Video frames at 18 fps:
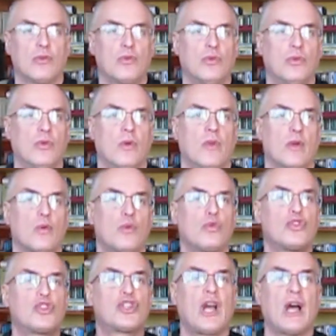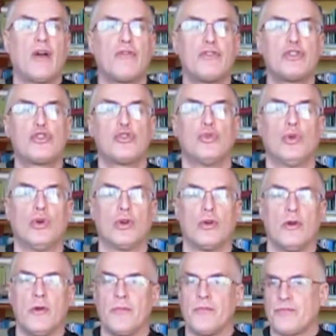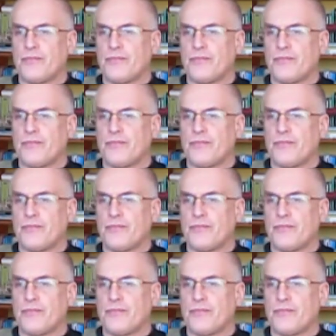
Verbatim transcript: com, com chave de ouro.